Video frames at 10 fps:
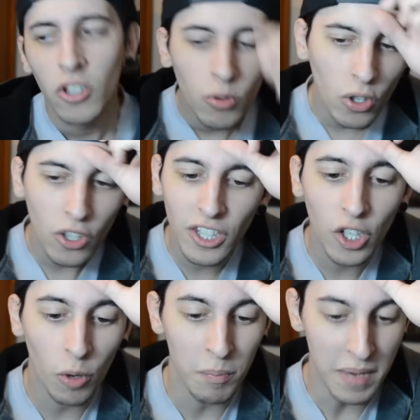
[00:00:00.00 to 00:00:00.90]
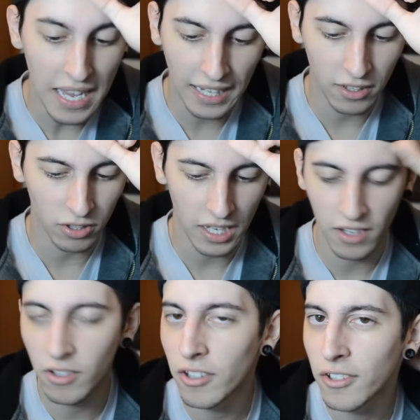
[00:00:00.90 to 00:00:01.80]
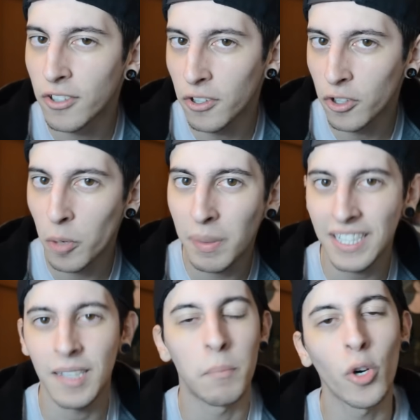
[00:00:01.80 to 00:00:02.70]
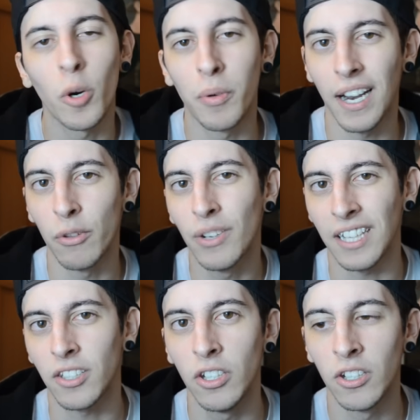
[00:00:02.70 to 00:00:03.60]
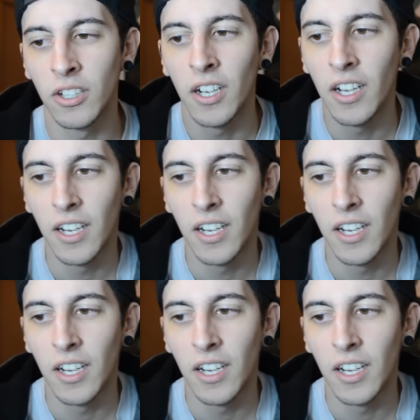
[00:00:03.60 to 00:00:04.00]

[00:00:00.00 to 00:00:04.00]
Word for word: no, no se convierte, o sea, no, no, no pasa tampoco por la educación.